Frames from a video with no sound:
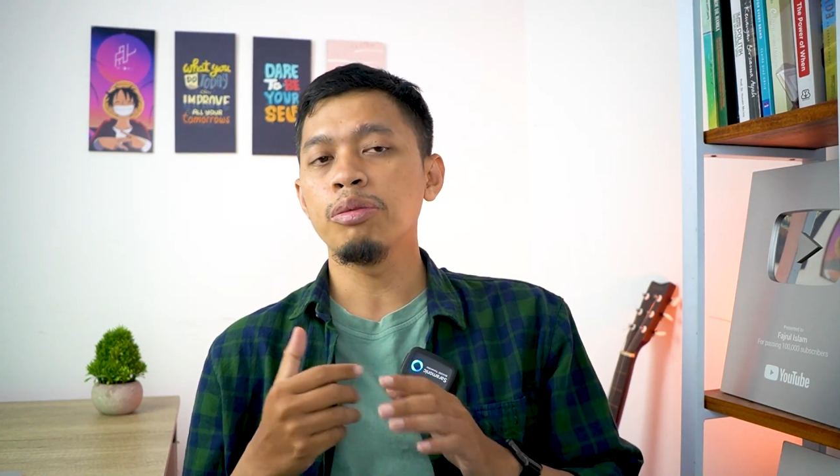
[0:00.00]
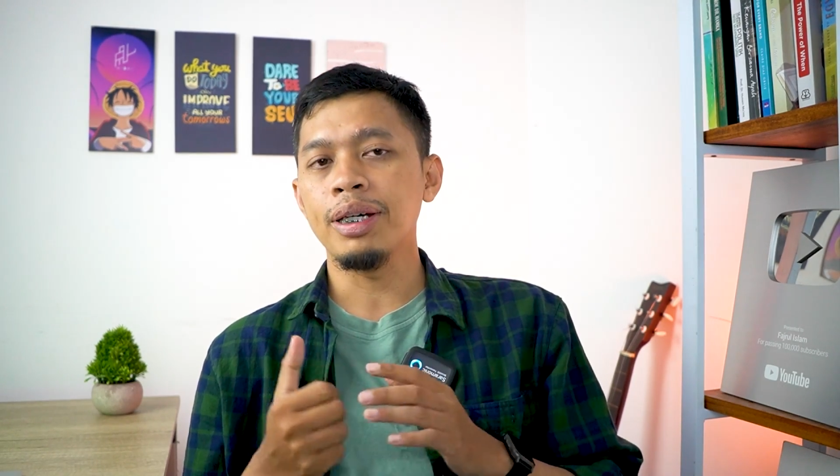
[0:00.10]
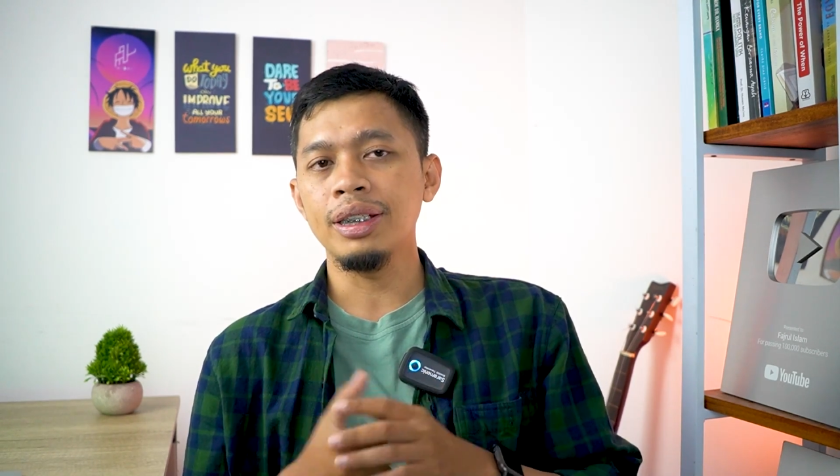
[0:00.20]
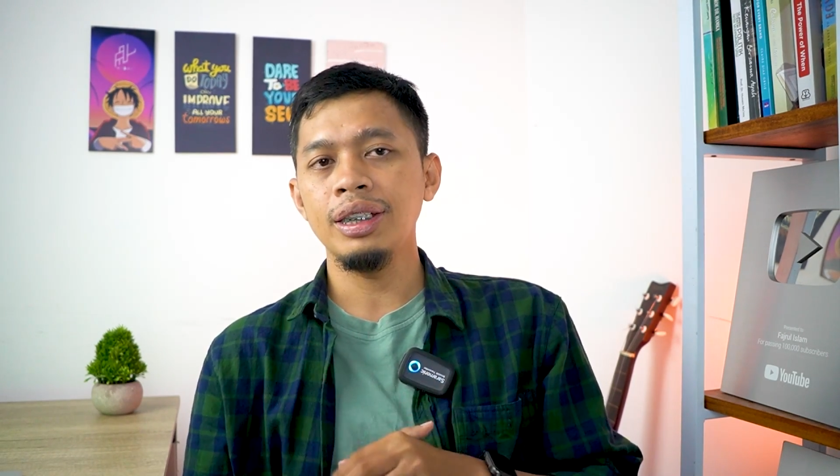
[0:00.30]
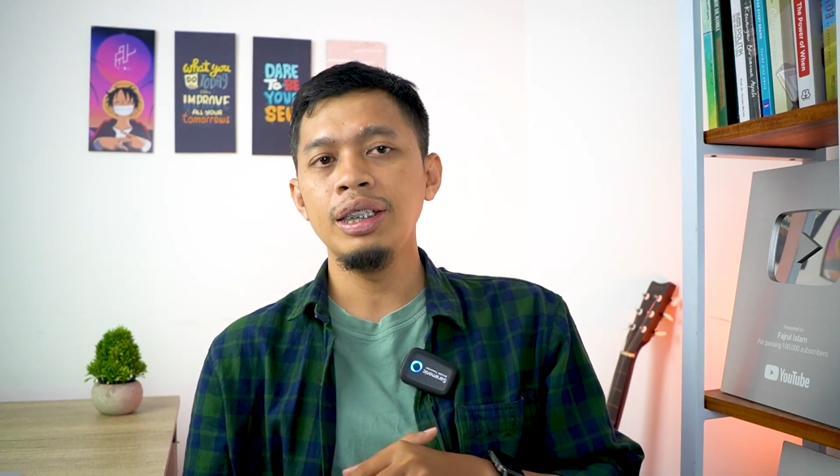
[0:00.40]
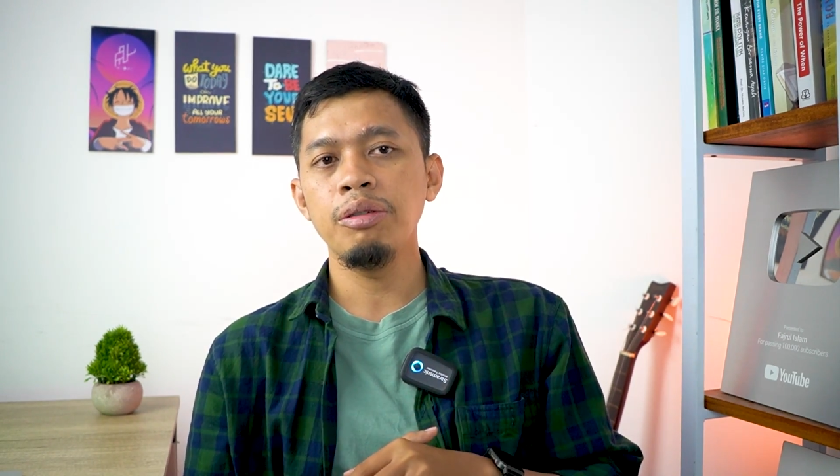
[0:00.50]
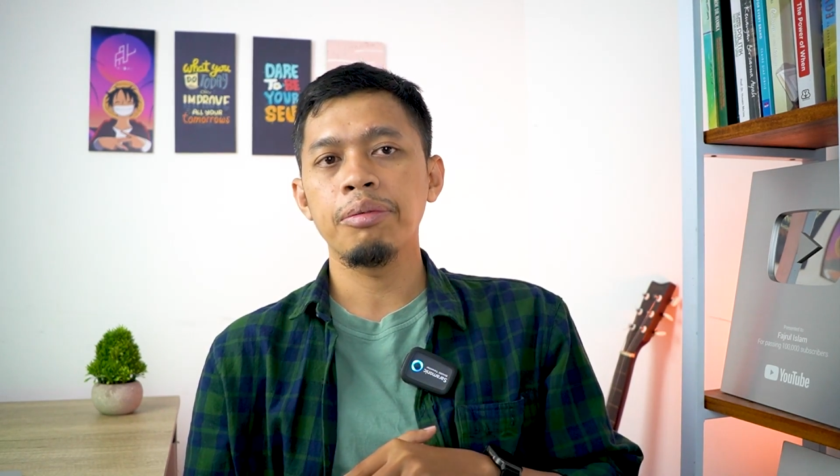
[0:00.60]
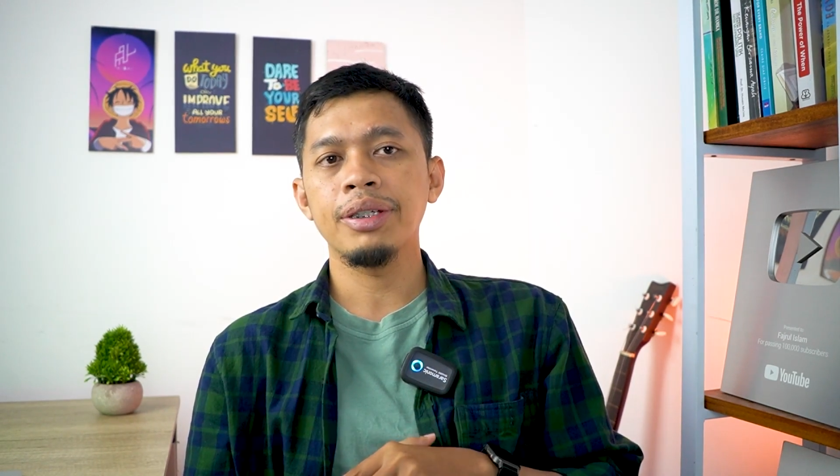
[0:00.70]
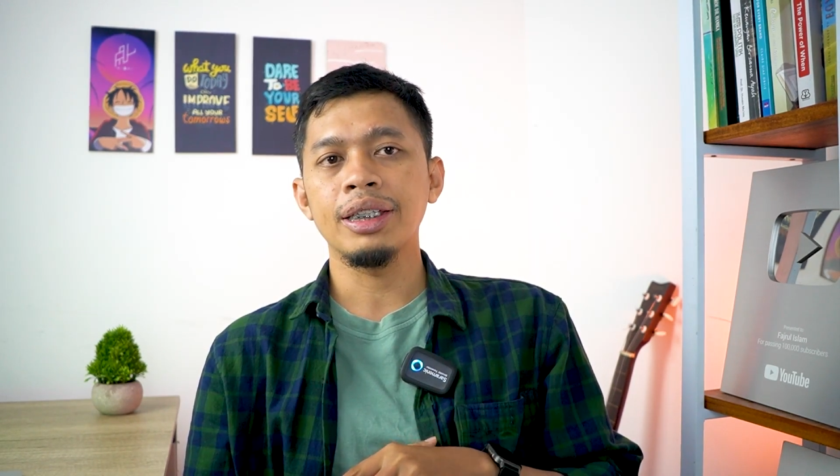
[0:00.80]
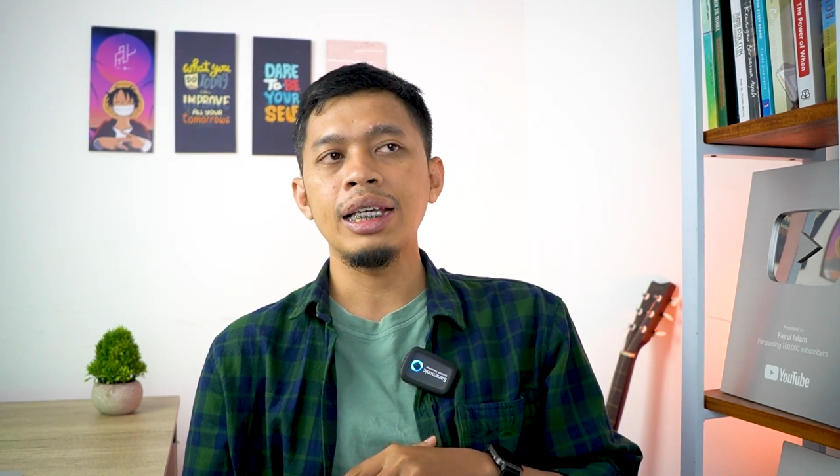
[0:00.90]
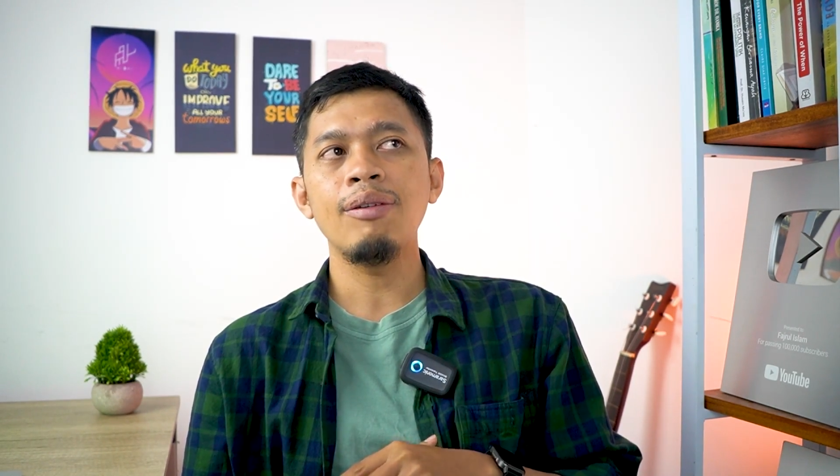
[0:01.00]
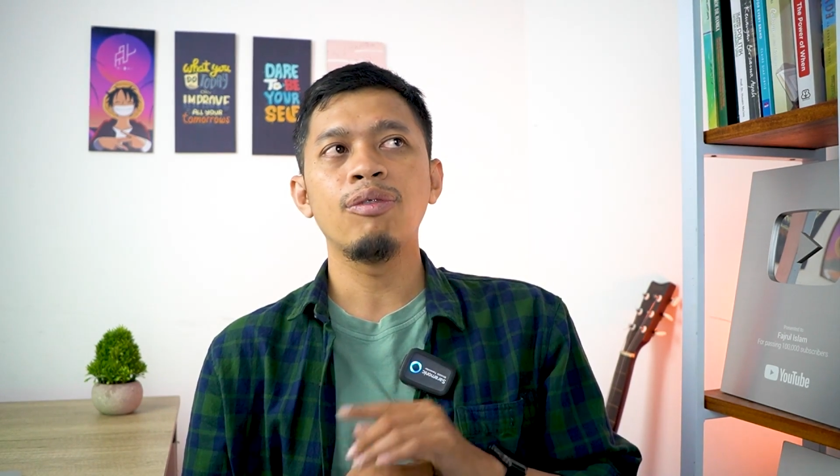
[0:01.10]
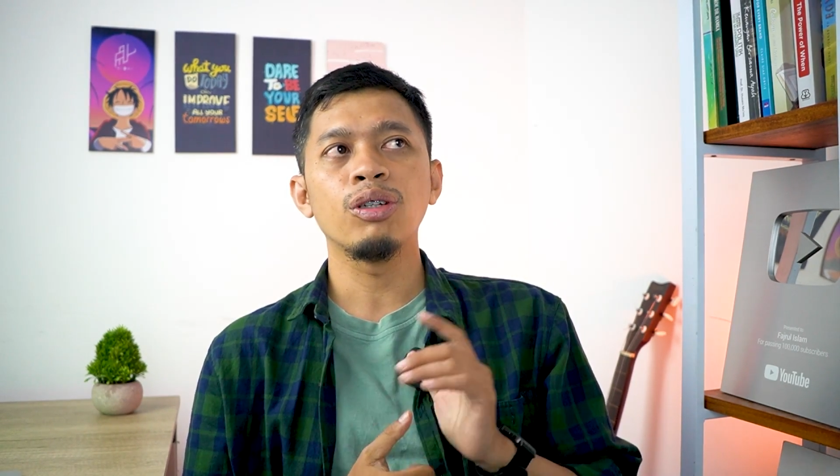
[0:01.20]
otomatis di websitenya